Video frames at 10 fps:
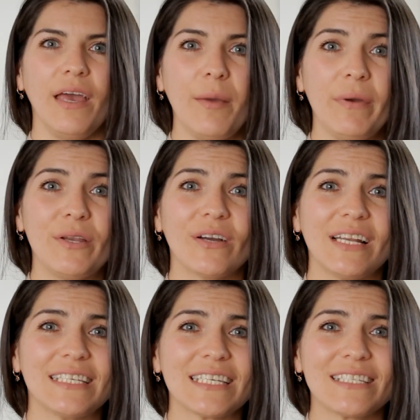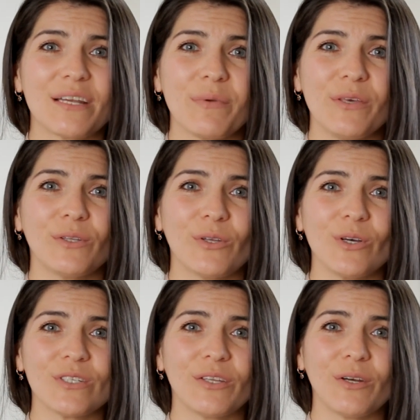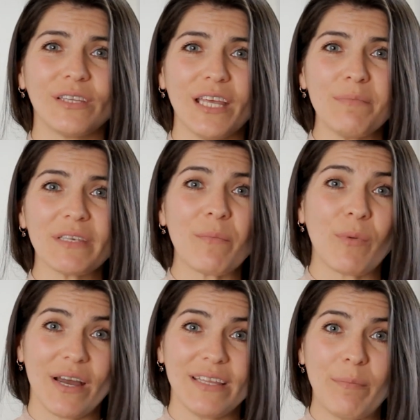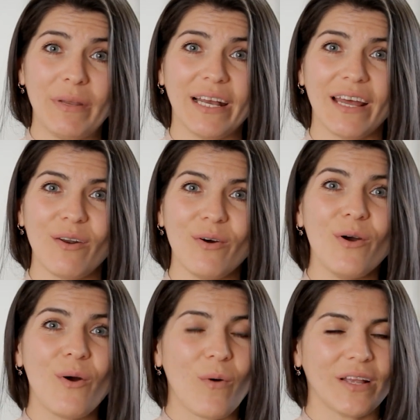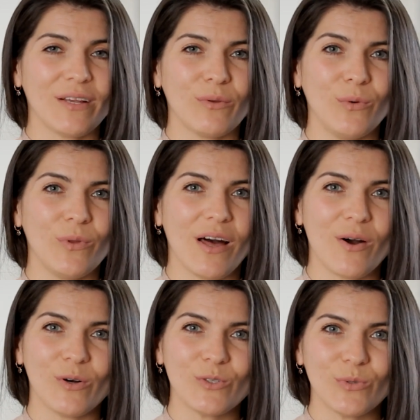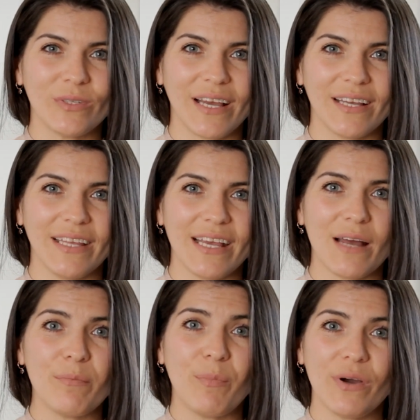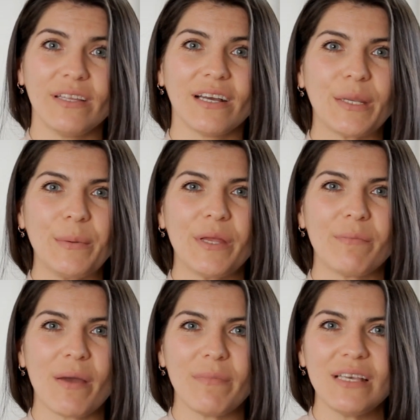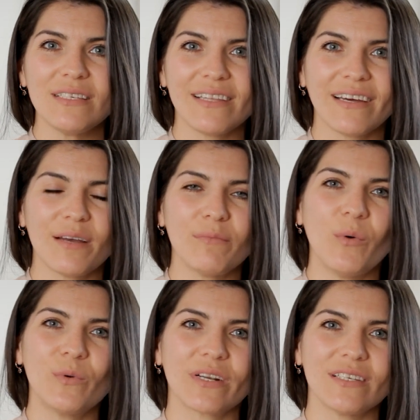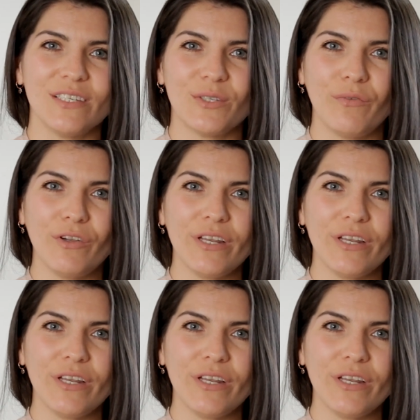Espero que les haya servido todos estos tips, que puedan aplicarlo. Cualquier duda o consulta que tengan pueden escribirme a mi Instagram, un ranchito